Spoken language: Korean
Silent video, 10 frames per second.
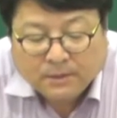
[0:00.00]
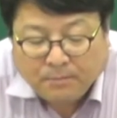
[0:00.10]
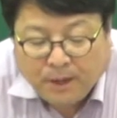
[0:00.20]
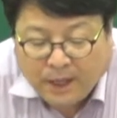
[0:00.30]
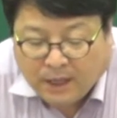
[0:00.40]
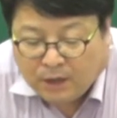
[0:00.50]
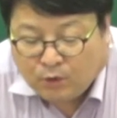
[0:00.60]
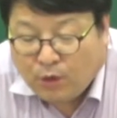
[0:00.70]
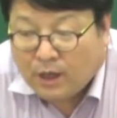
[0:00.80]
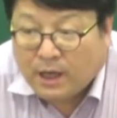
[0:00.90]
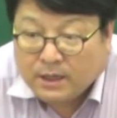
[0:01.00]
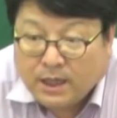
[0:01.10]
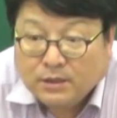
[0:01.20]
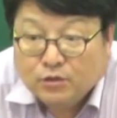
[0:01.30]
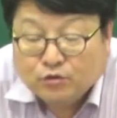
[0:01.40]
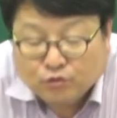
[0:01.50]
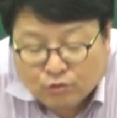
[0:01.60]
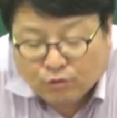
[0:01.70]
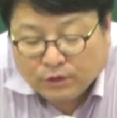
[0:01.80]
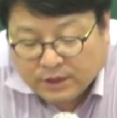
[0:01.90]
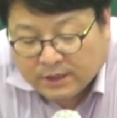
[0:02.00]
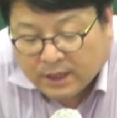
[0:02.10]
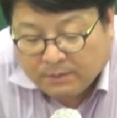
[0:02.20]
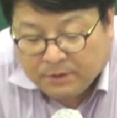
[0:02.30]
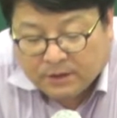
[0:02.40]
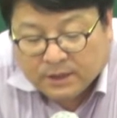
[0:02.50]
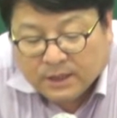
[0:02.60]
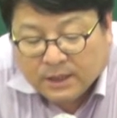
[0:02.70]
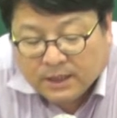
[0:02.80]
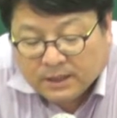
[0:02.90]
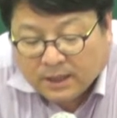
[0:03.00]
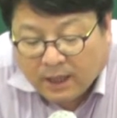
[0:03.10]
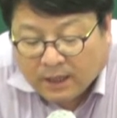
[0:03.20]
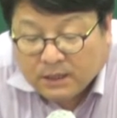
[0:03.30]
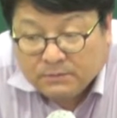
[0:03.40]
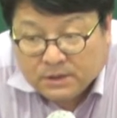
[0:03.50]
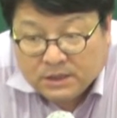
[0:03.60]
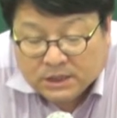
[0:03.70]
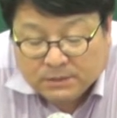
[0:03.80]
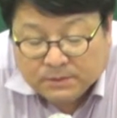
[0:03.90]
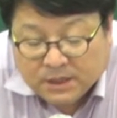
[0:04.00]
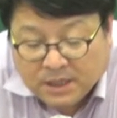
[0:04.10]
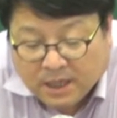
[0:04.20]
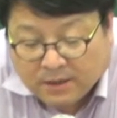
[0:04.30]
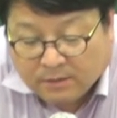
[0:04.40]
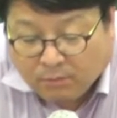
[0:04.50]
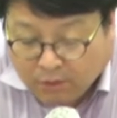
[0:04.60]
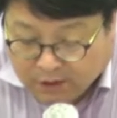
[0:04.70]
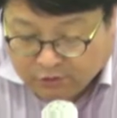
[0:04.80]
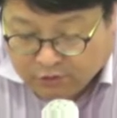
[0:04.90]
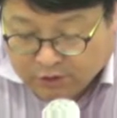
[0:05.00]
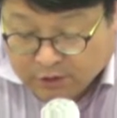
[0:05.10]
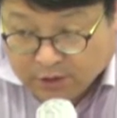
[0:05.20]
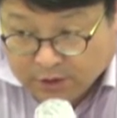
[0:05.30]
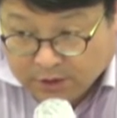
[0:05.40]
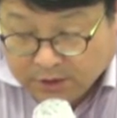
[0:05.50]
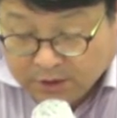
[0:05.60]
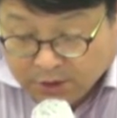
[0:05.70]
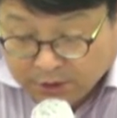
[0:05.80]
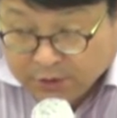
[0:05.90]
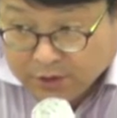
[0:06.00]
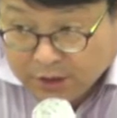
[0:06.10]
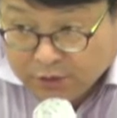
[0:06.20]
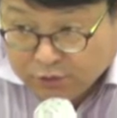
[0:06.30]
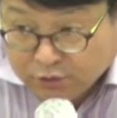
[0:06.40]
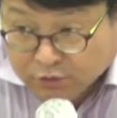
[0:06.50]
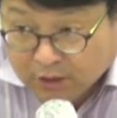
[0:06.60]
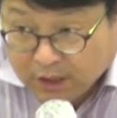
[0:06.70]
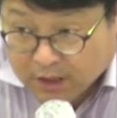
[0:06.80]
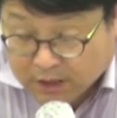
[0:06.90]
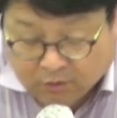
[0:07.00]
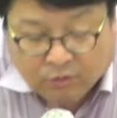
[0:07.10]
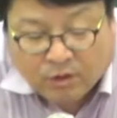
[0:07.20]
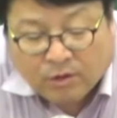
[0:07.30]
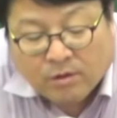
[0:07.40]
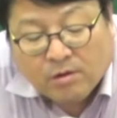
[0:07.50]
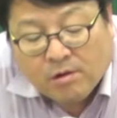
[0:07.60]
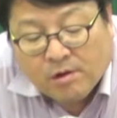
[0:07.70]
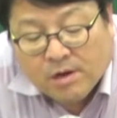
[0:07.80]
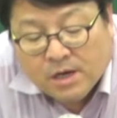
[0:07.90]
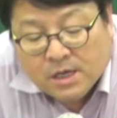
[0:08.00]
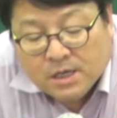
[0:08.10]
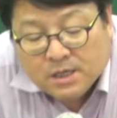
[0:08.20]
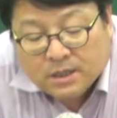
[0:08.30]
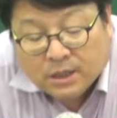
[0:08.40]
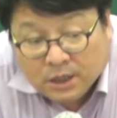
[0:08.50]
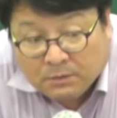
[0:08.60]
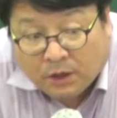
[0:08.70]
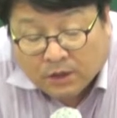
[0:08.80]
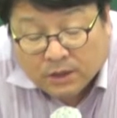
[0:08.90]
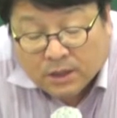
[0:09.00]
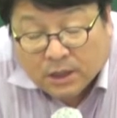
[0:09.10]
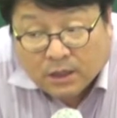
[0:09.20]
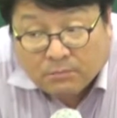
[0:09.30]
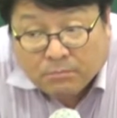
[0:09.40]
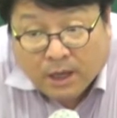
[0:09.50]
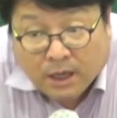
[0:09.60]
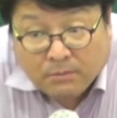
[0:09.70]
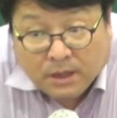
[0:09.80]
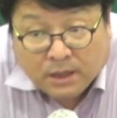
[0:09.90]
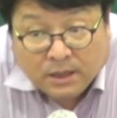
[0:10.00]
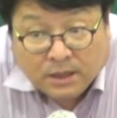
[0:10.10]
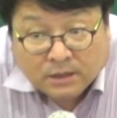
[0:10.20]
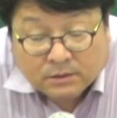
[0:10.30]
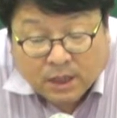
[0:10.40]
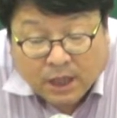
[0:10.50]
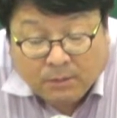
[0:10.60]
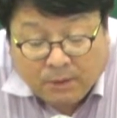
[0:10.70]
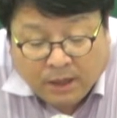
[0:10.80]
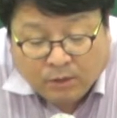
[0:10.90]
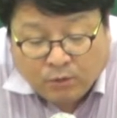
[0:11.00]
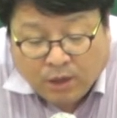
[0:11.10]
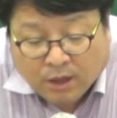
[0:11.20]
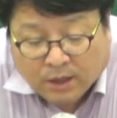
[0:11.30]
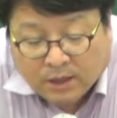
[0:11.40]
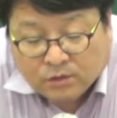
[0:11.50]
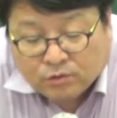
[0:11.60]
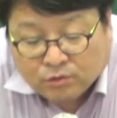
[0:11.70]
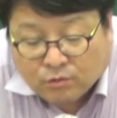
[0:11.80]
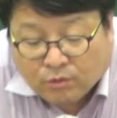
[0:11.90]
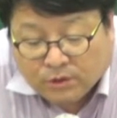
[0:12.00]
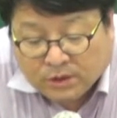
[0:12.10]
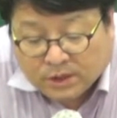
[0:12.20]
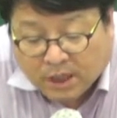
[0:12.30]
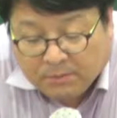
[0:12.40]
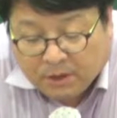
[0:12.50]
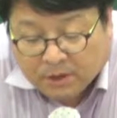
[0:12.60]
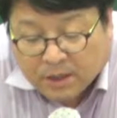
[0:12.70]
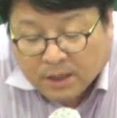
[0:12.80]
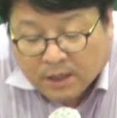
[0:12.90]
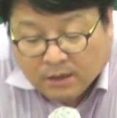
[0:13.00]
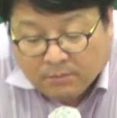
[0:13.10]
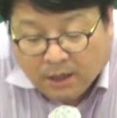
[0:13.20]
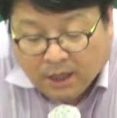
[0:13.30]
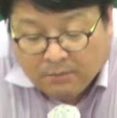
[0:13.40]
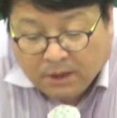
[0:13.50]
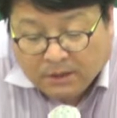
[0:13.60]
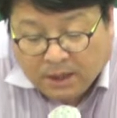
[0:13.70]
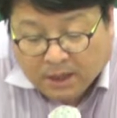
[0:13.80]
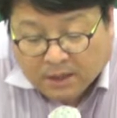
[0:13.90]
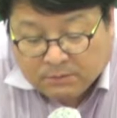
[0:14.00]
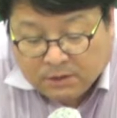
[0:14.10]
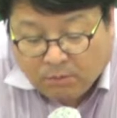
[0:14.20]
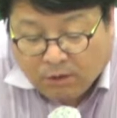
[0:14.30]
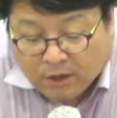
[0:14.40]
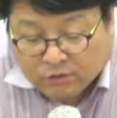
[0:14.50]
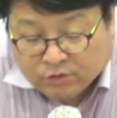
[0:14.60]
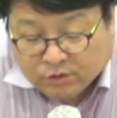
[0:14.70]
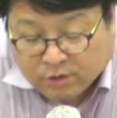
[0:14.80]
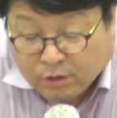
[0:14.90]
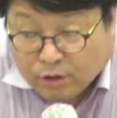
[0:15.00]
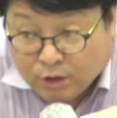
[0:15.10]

매도에 관한 수권이 있다면 대금 지급 기한을 뭐 할 수 있죠? 연기해 줄 수가 있고요. 2번 매매 대, 대, 매도에 관한 수권이 있다면 매매 대금을 뭐 할 수 있어요?